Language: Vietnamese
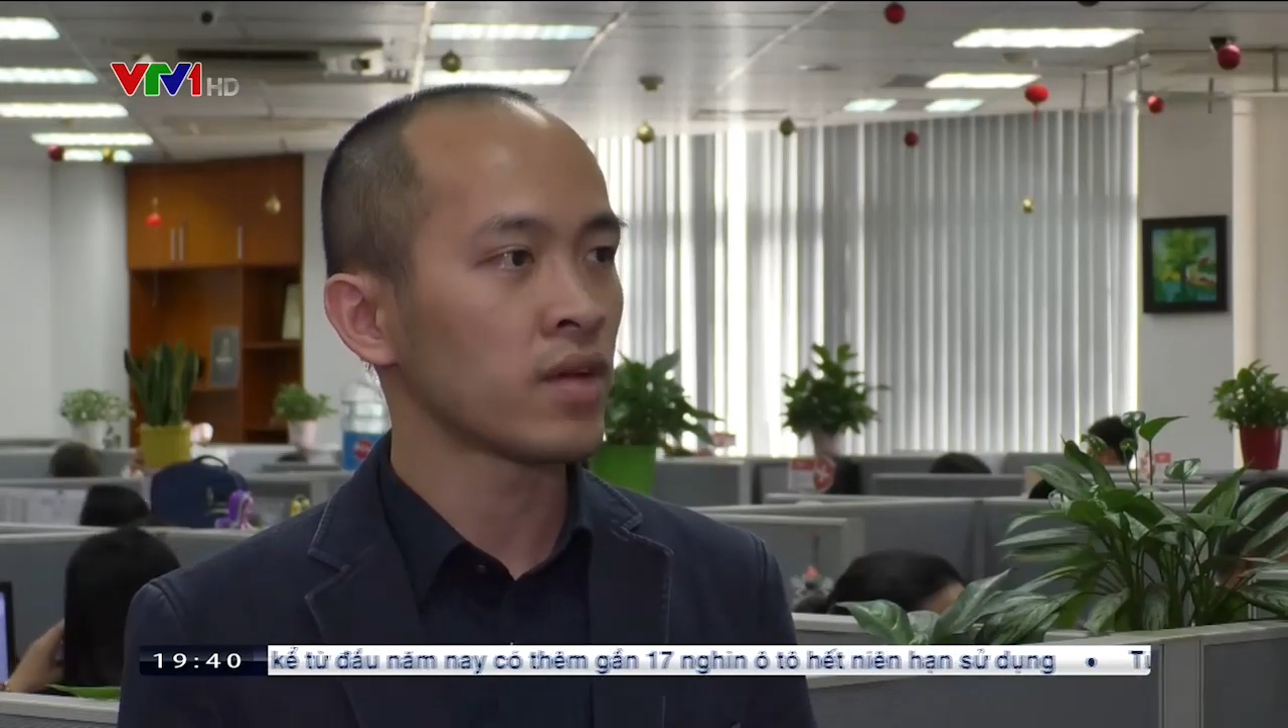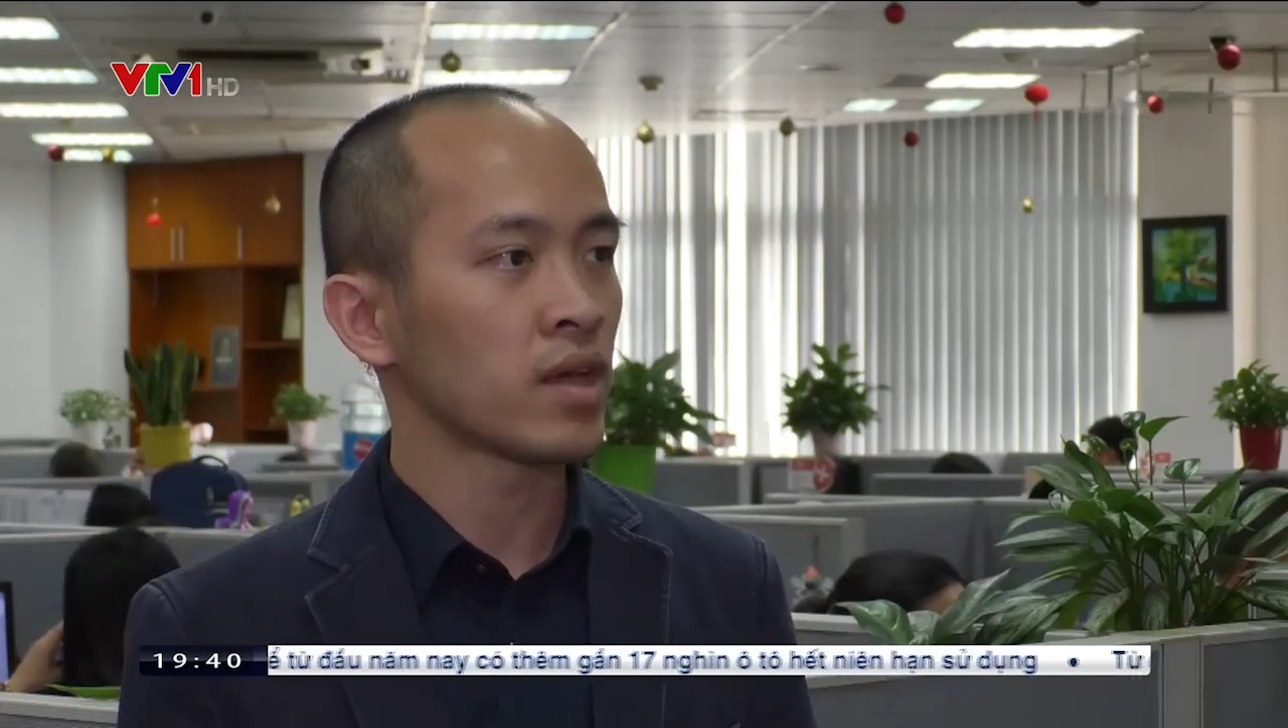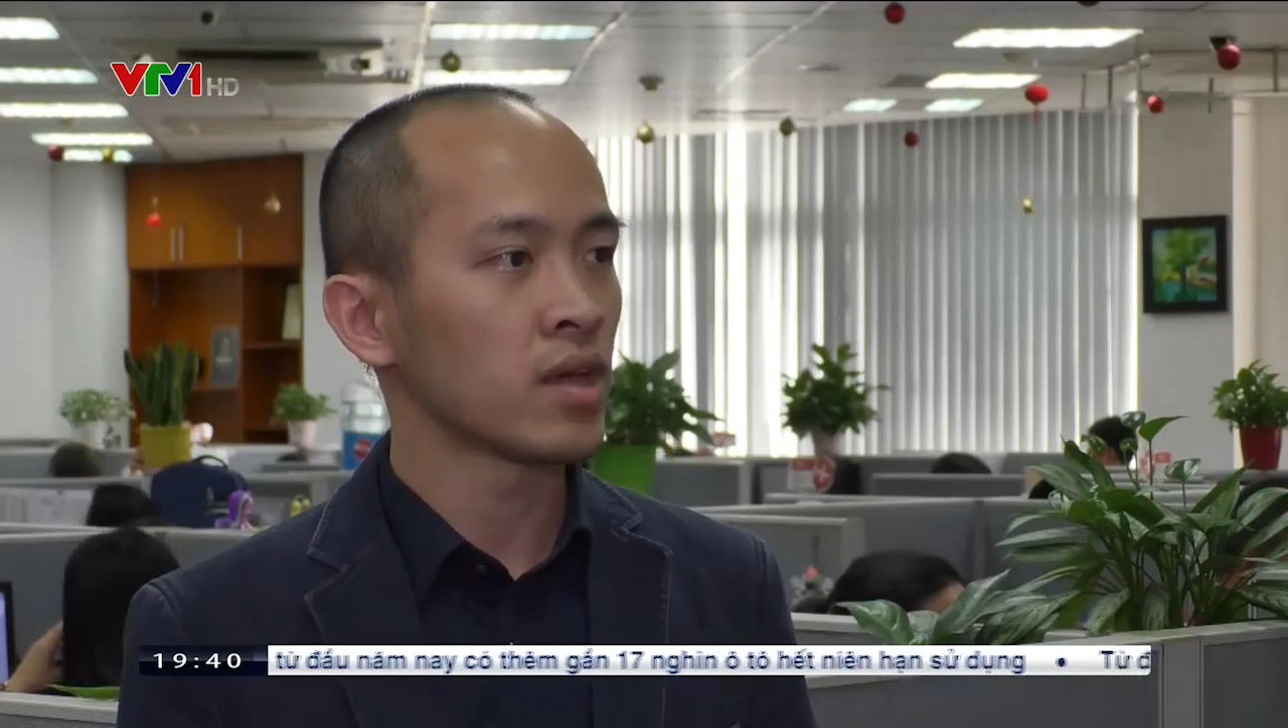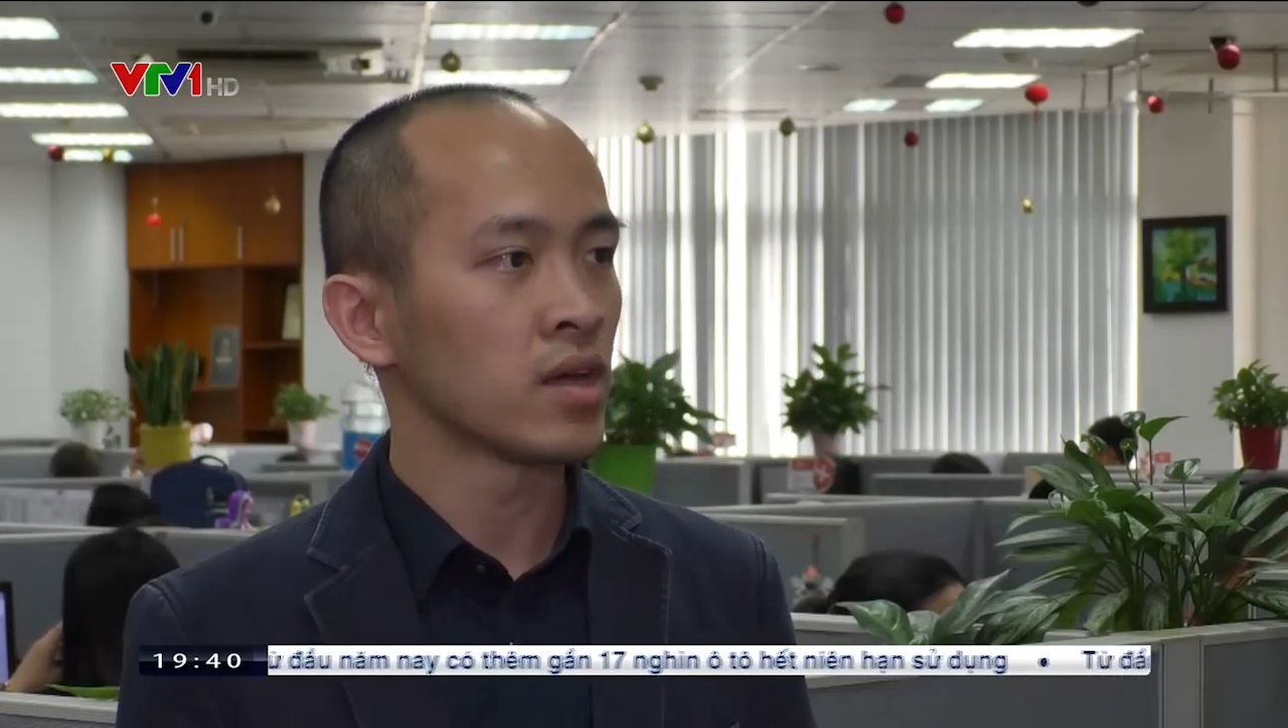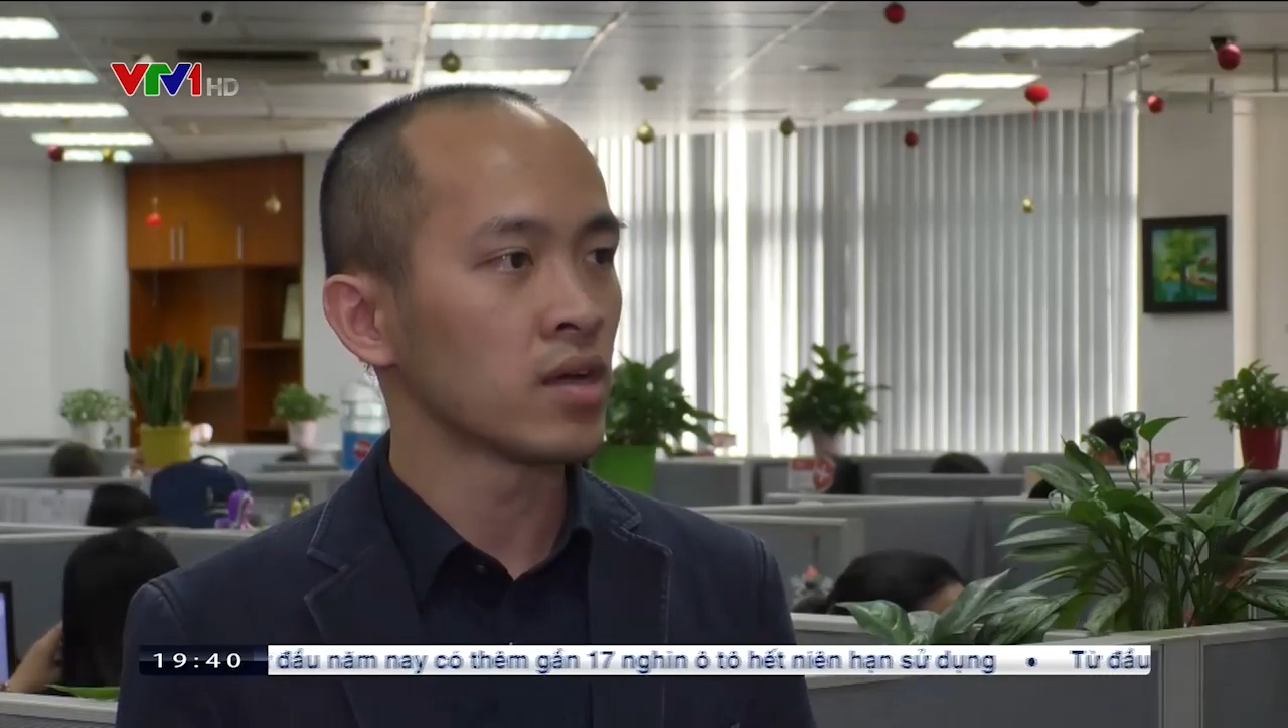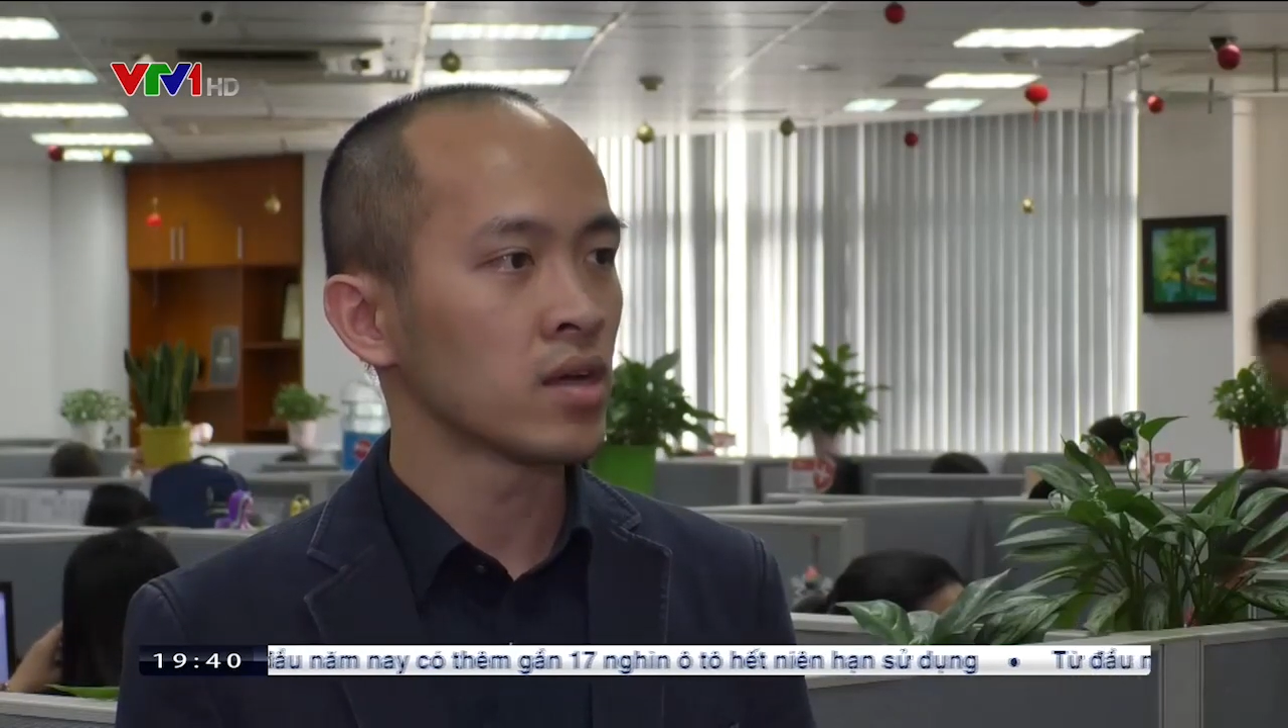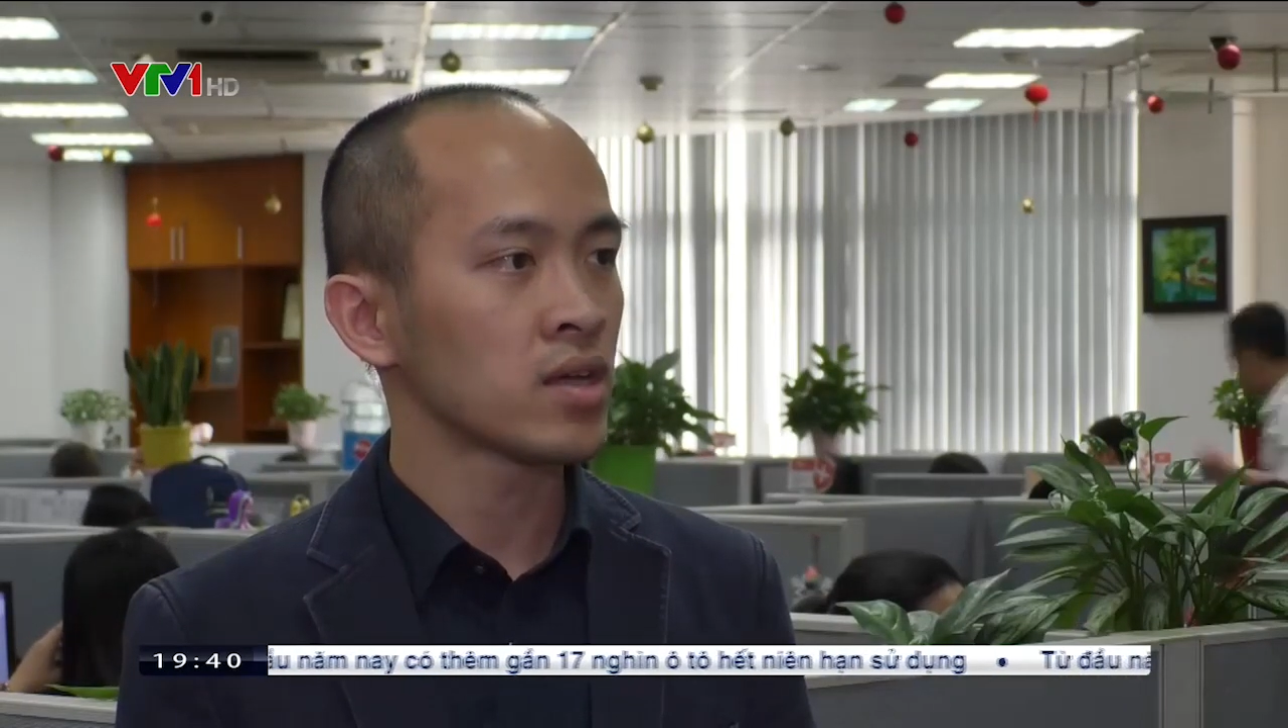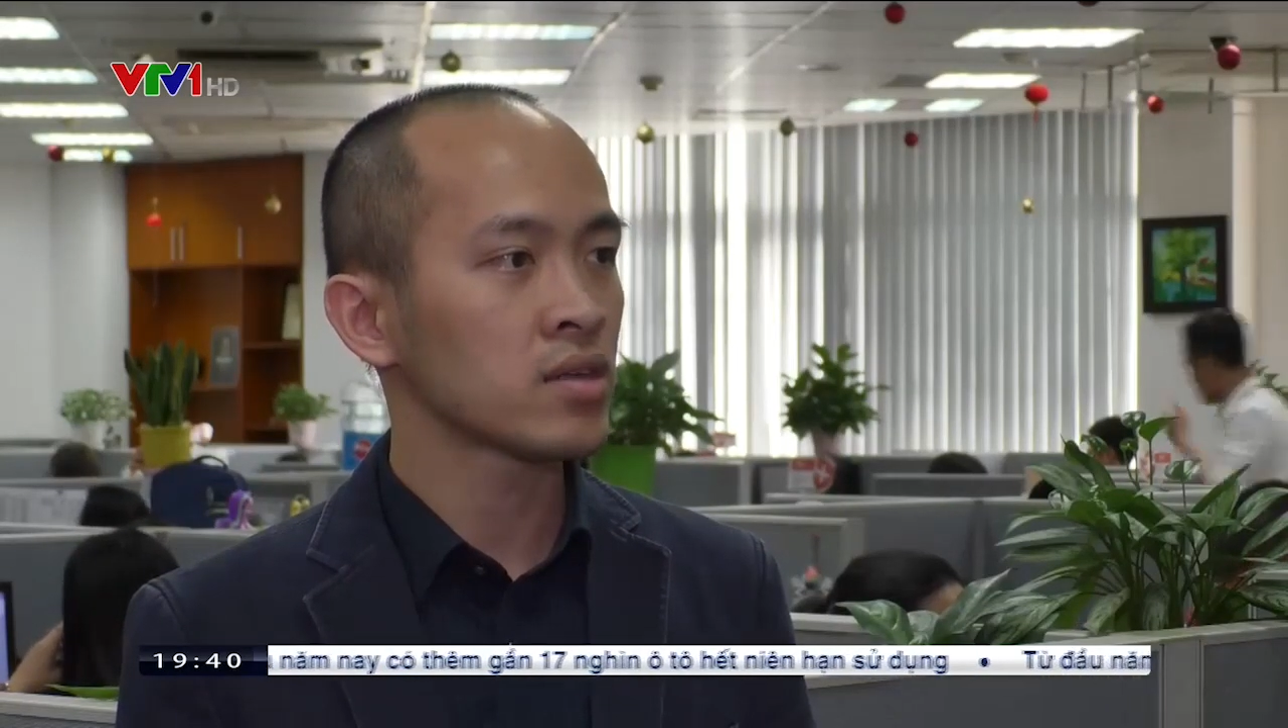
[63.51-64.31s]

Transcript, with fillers: phải à,